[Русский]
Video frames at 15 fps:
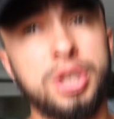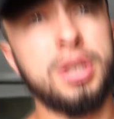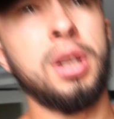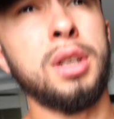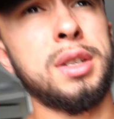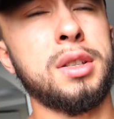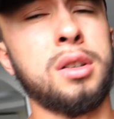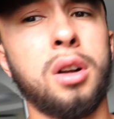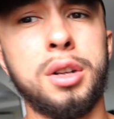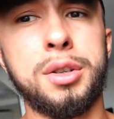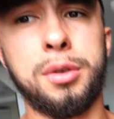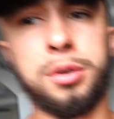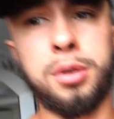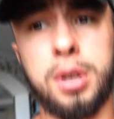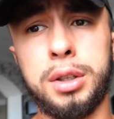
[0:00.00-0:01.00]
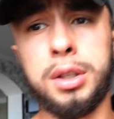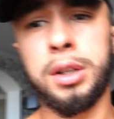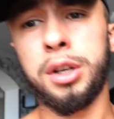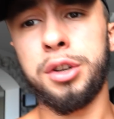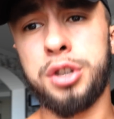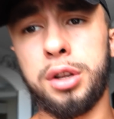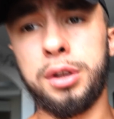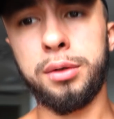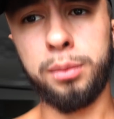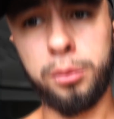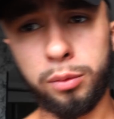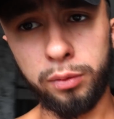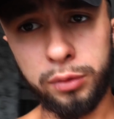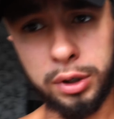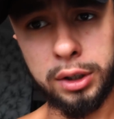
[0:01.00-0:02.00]
сильно соскальзывают, но когда я начал
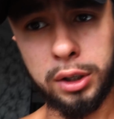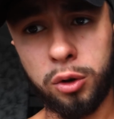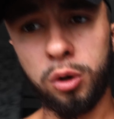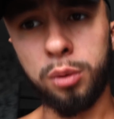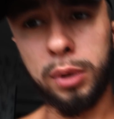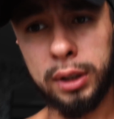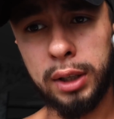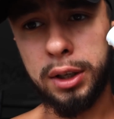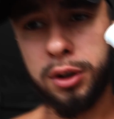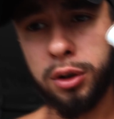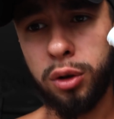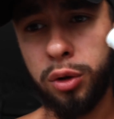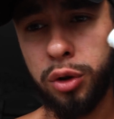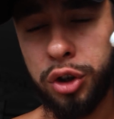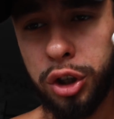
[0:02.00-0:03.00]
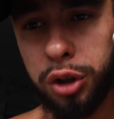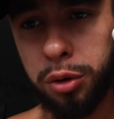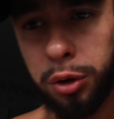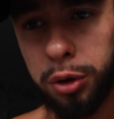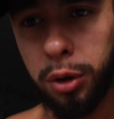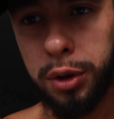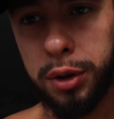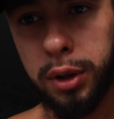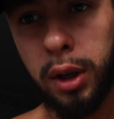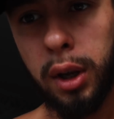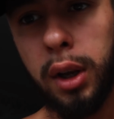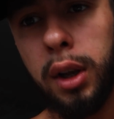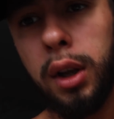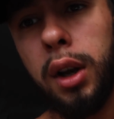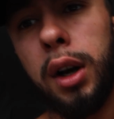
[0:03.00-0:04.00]
взять такую магнезию жидкую, то есть
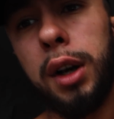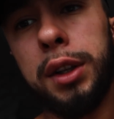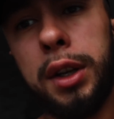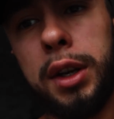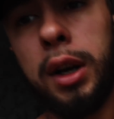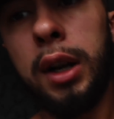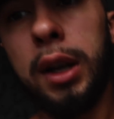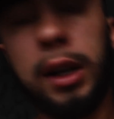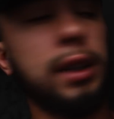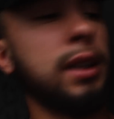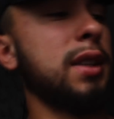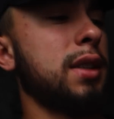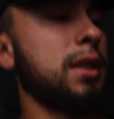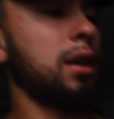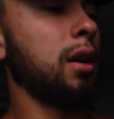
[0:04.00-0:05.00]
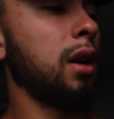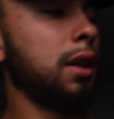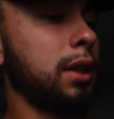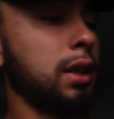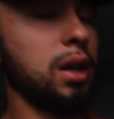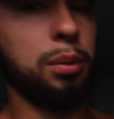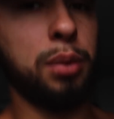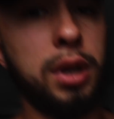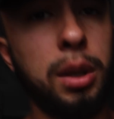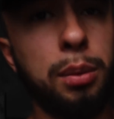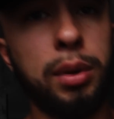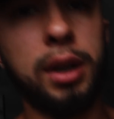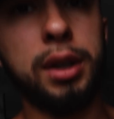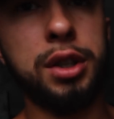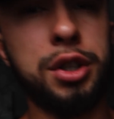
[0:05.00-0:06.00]
она реально, когда засыхает, она
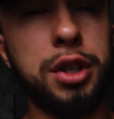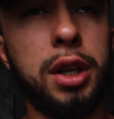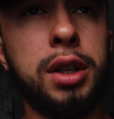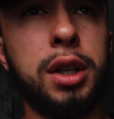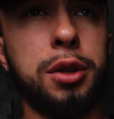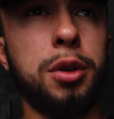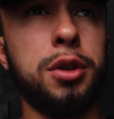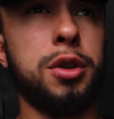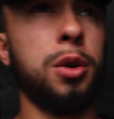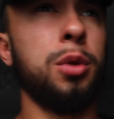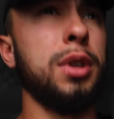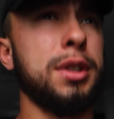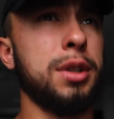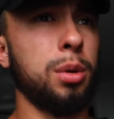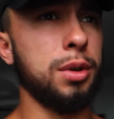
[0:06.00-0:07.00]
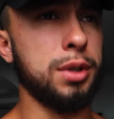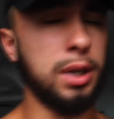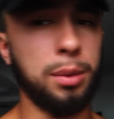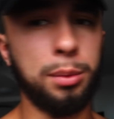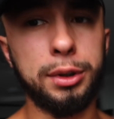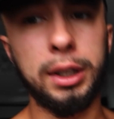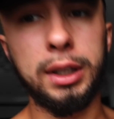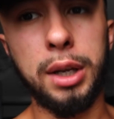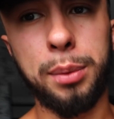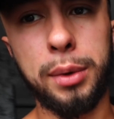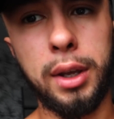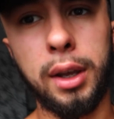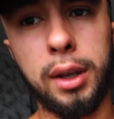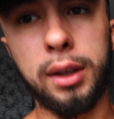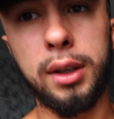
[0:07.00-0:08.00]
прилипает к штанге, то есть руки становятся как будто
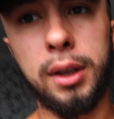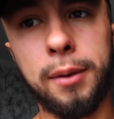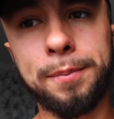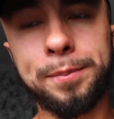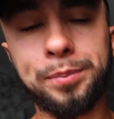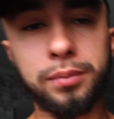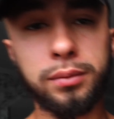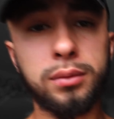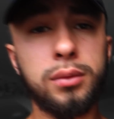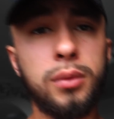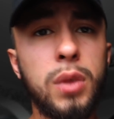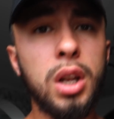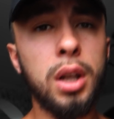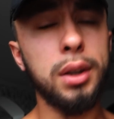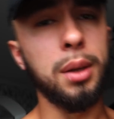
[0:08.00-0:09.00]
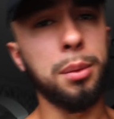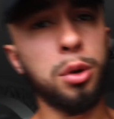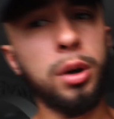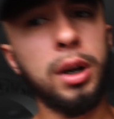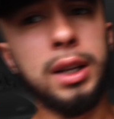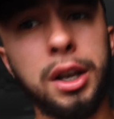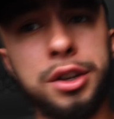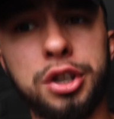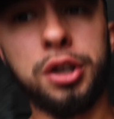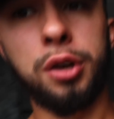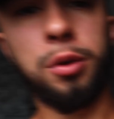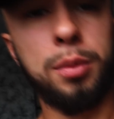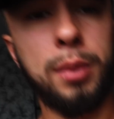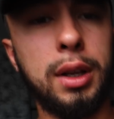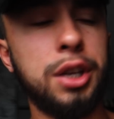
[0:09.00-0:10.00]
липкие. И намного легче
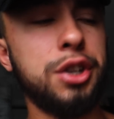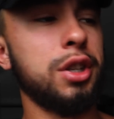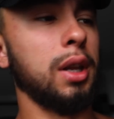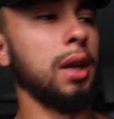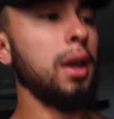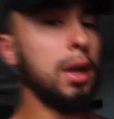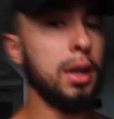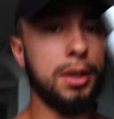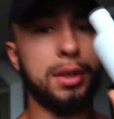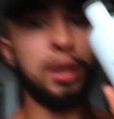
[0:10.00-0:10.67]
тянуть мне лично с